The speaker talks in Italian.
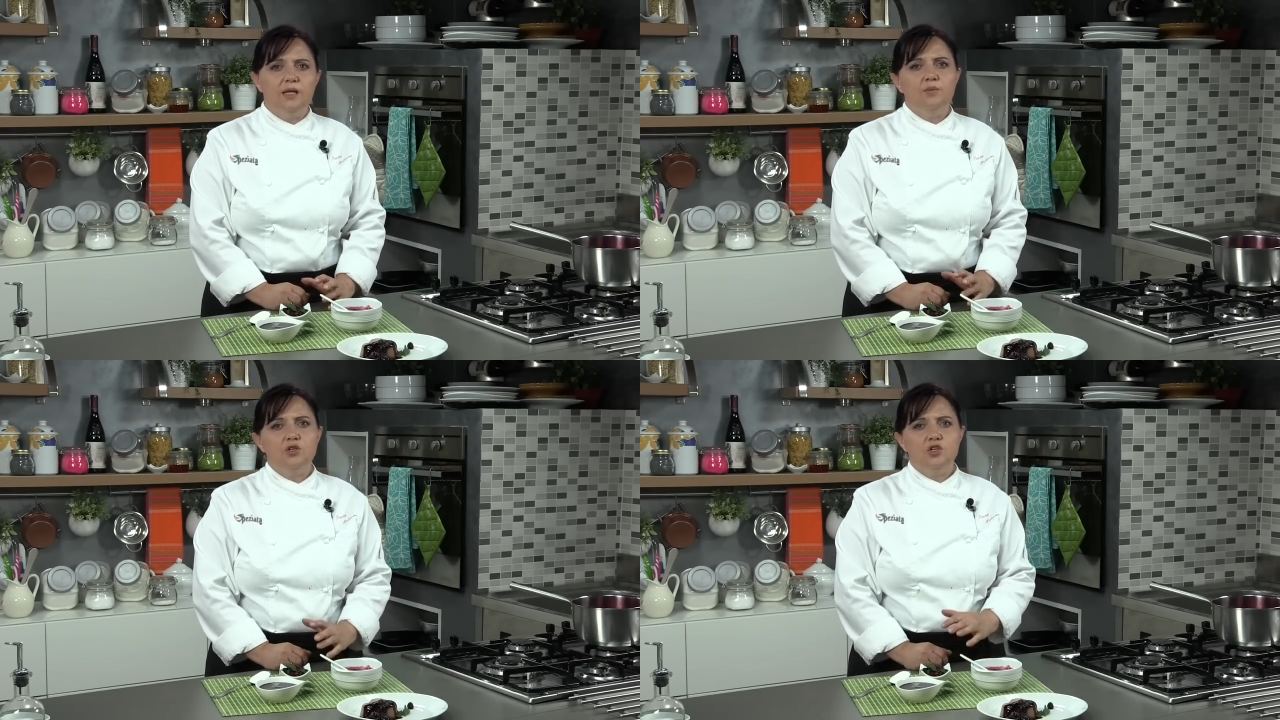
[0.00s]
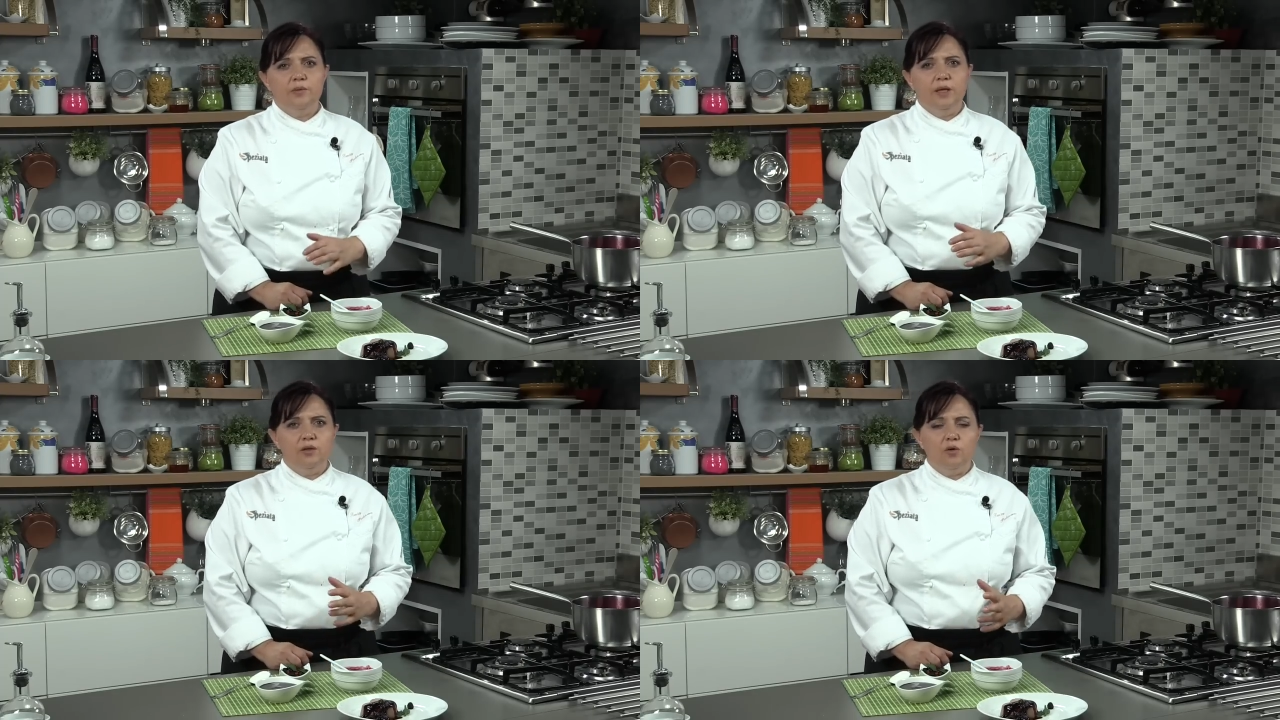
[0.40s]
il
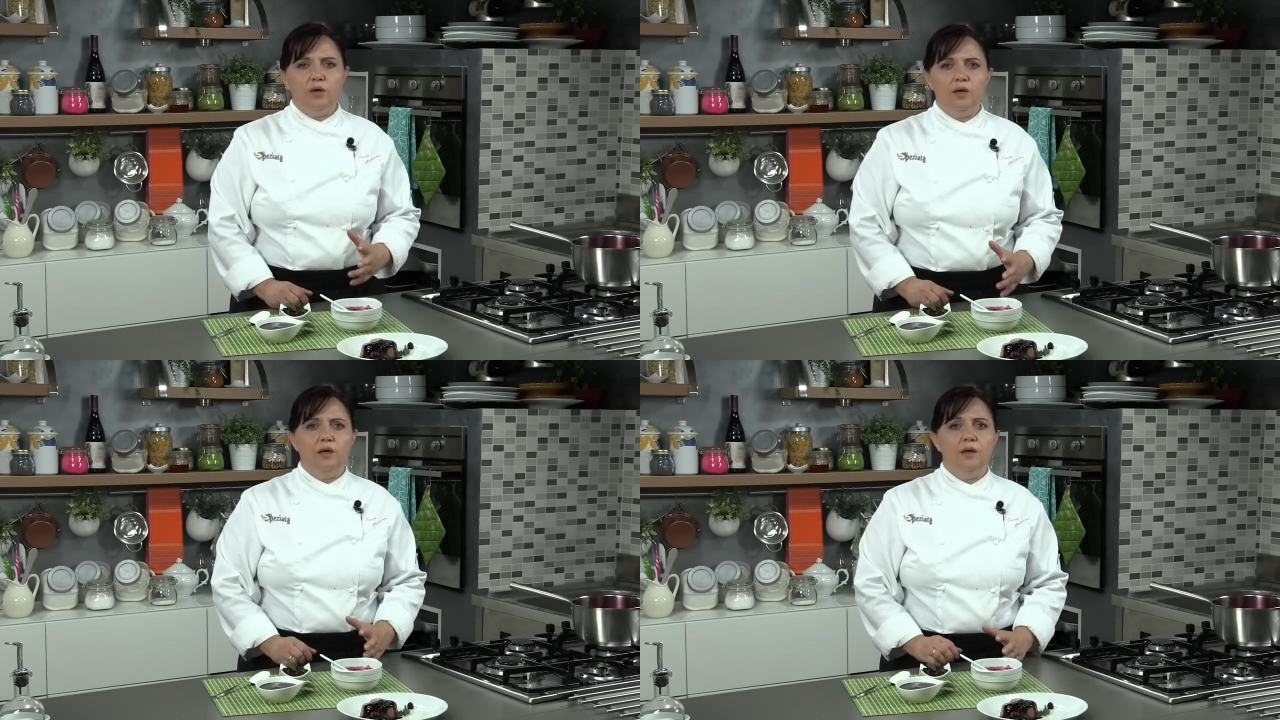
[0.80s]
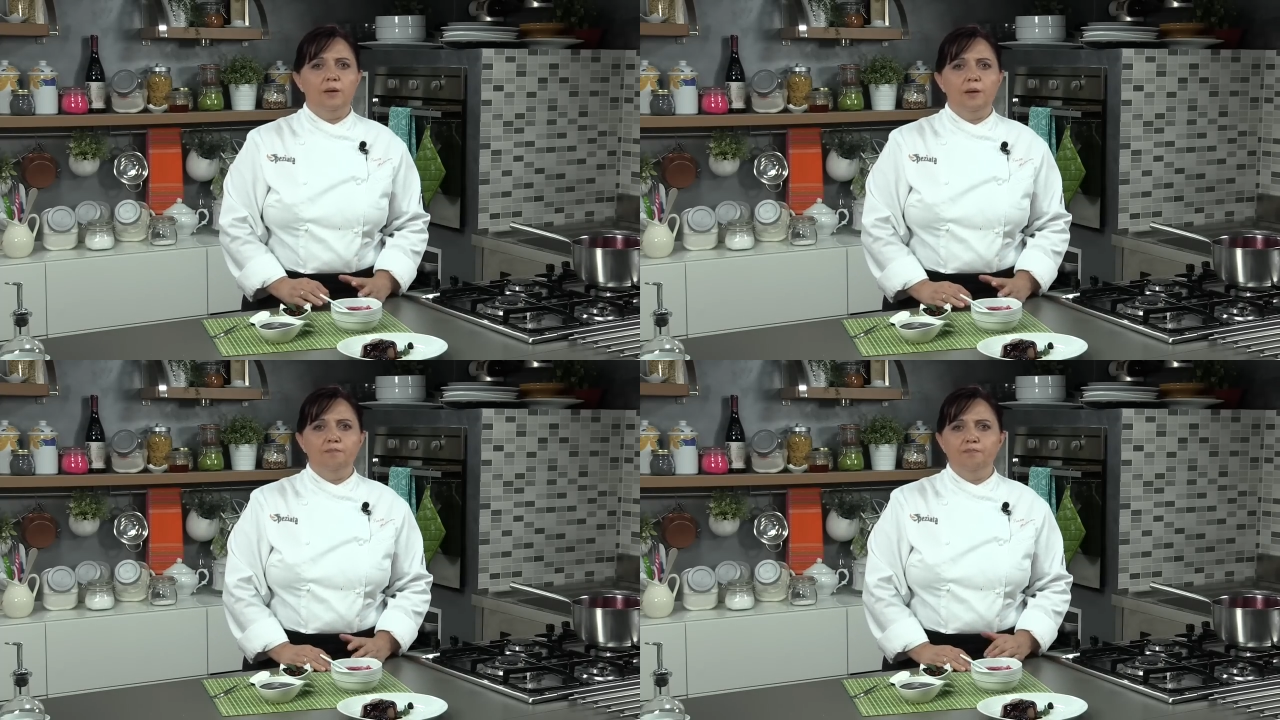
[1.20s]
procedimento
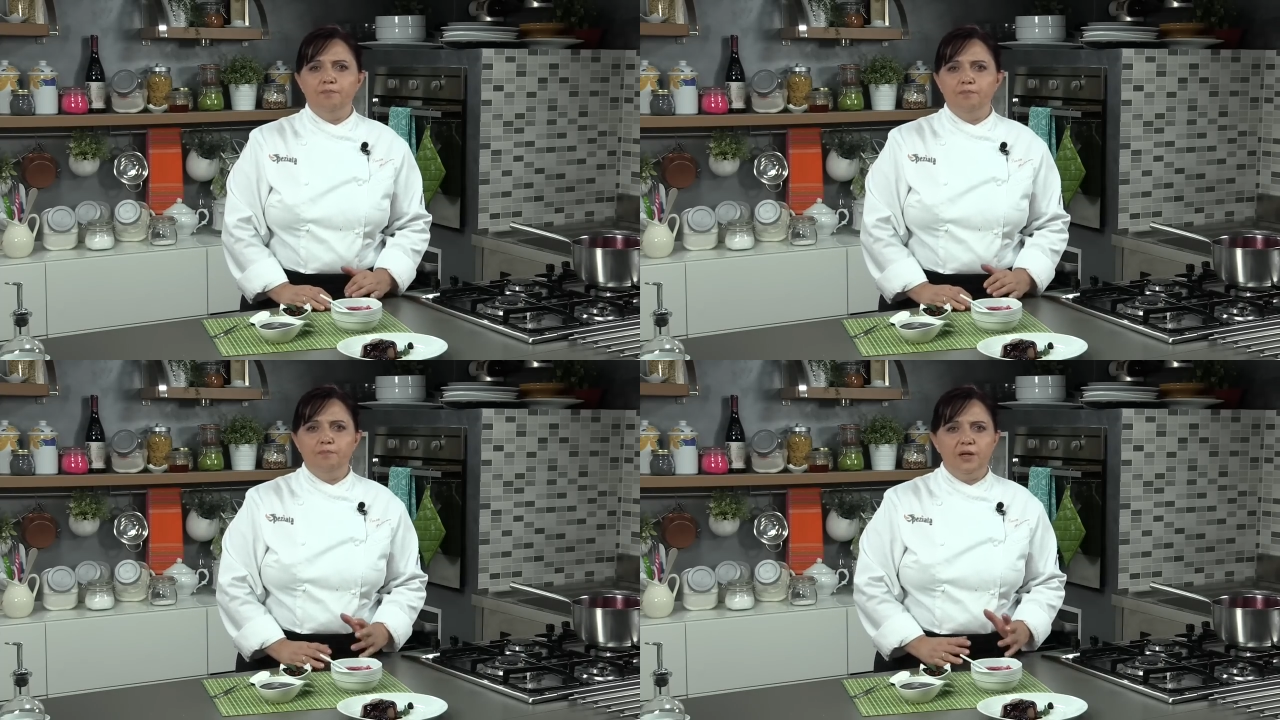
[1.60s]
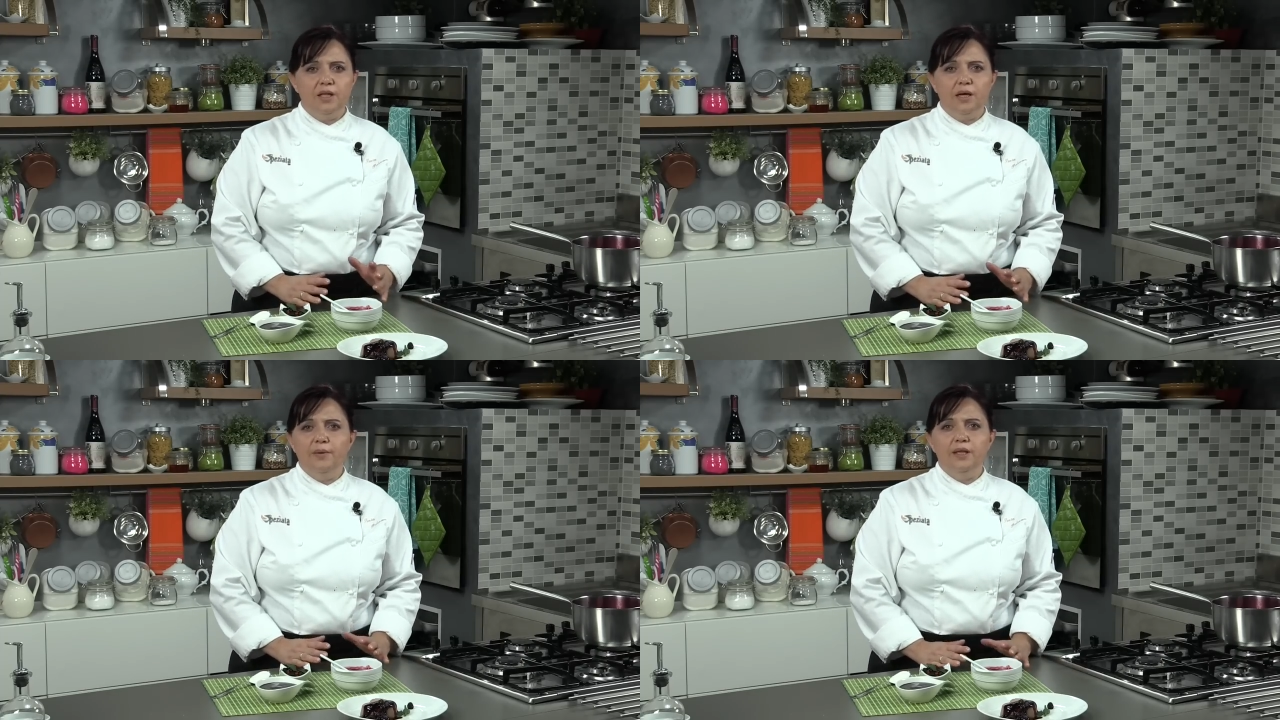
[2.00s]
è mm,
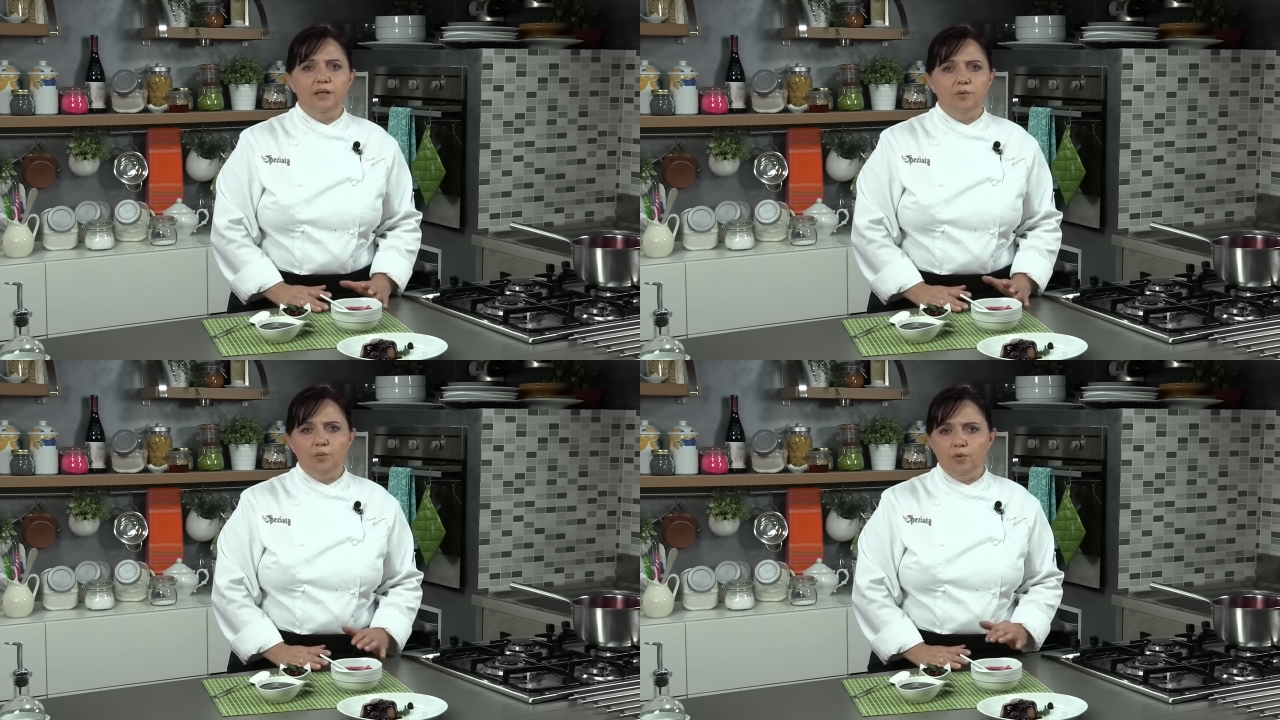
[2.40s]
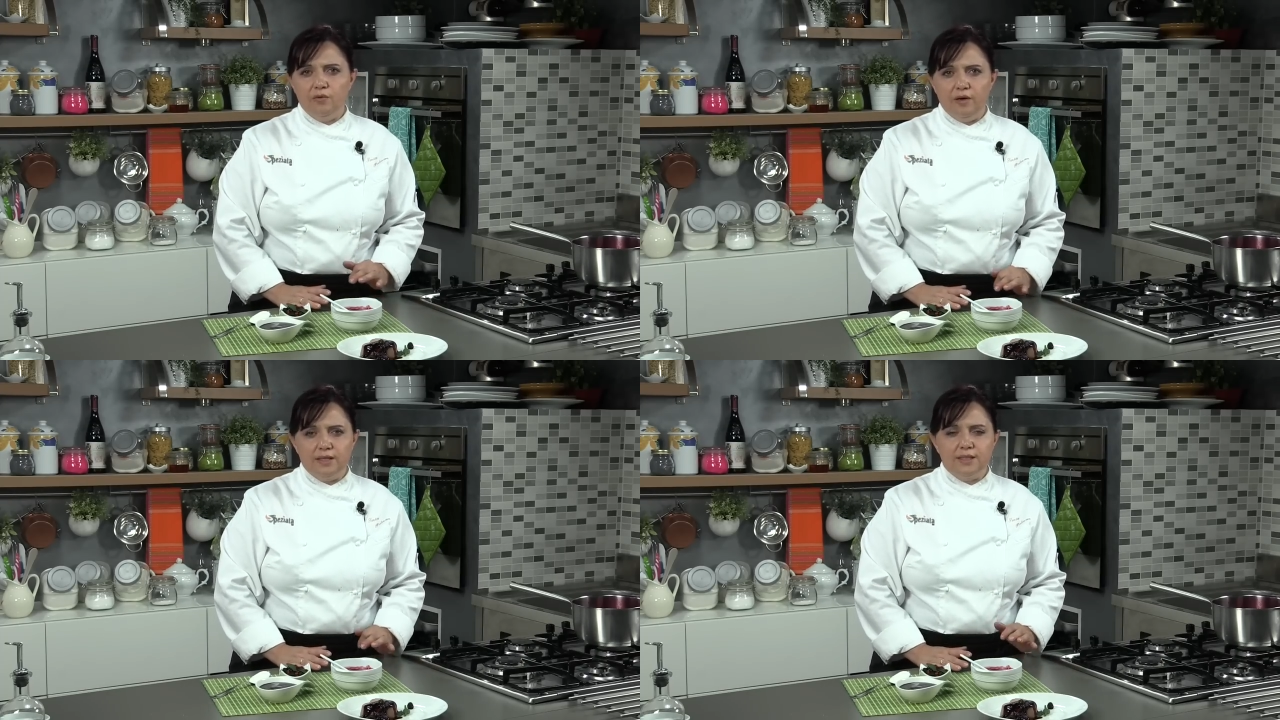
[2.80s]
praticamente proprio
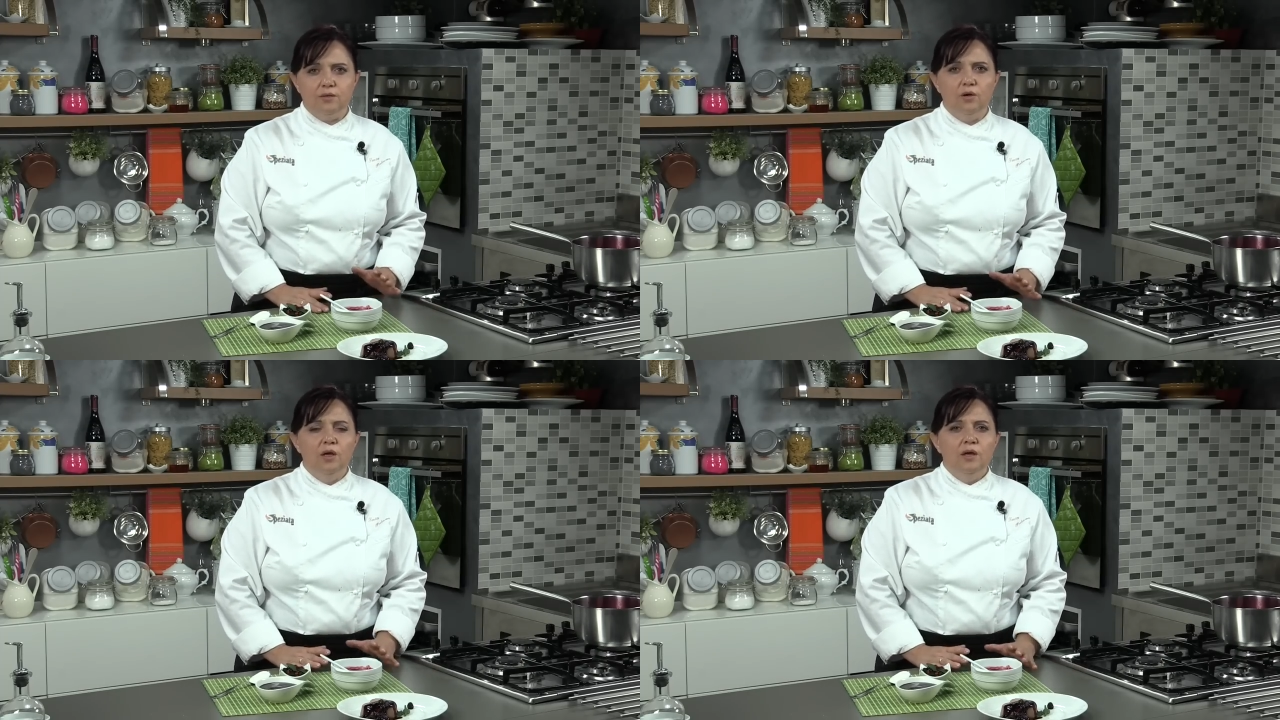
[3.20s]
diverso.